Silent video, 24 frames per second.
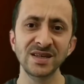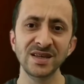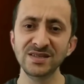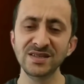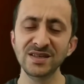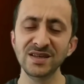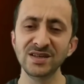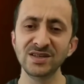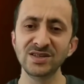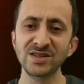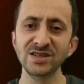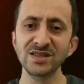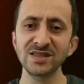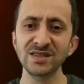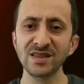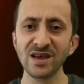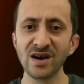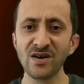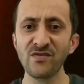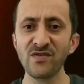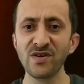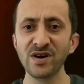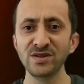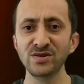sizler için
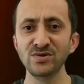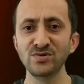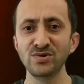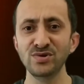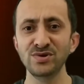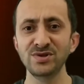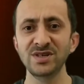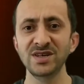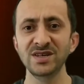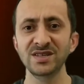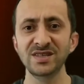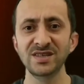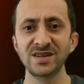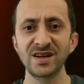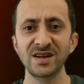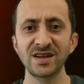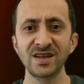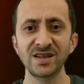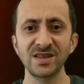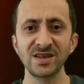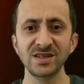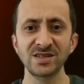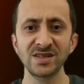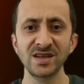daha faydalı olacaktır
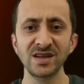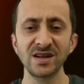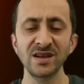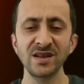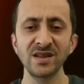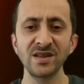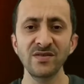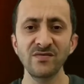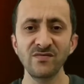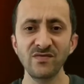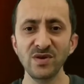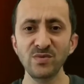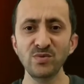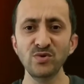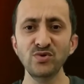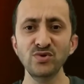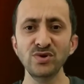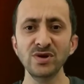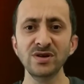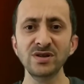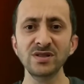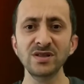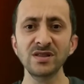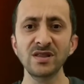arkadaşlar. Ve bir
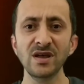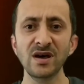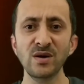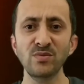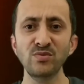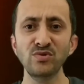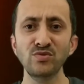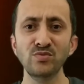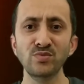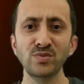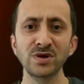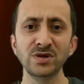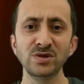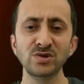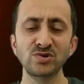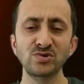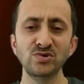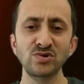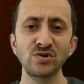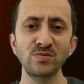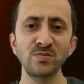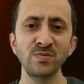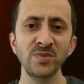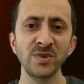uyarıda daha bulunmak
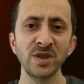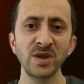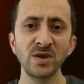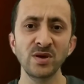istiyorum.